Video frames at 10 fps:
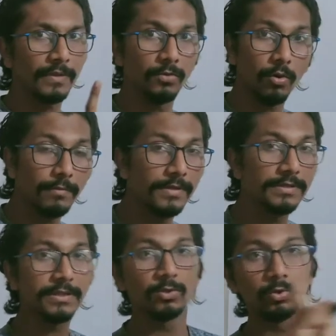नॉर्मल
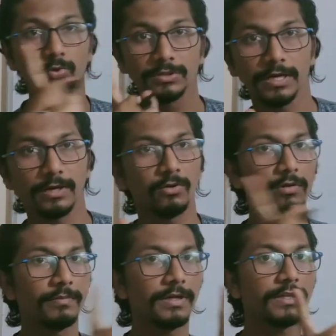से दूर जाएगा
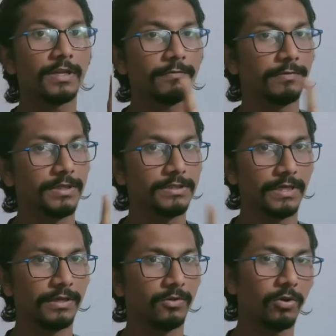नॉर्मल की तरफ नहीं
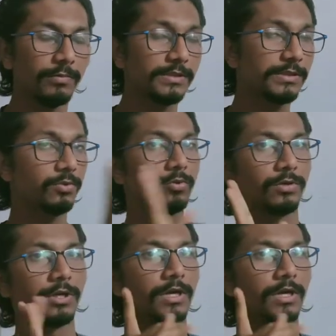जाएगा नॉर्मल से दूर